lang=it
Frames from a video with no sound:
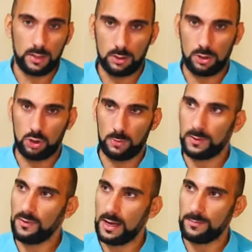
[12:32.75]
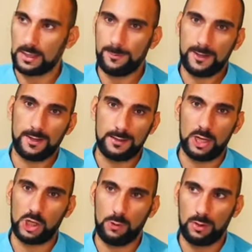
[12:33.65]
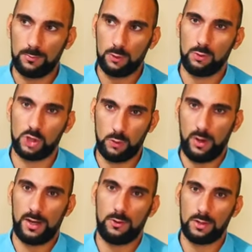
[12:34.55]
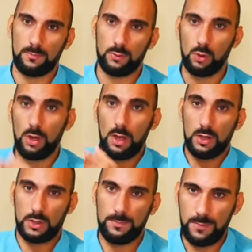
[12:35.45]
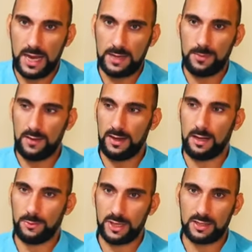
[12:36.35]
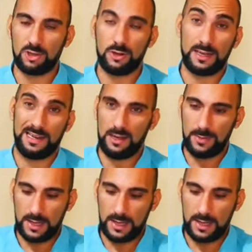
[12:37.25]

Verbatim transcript: negozio Shopify, ma spendere 10 euro in più, 50 euro in più su eBay, ma avere la protezione della mia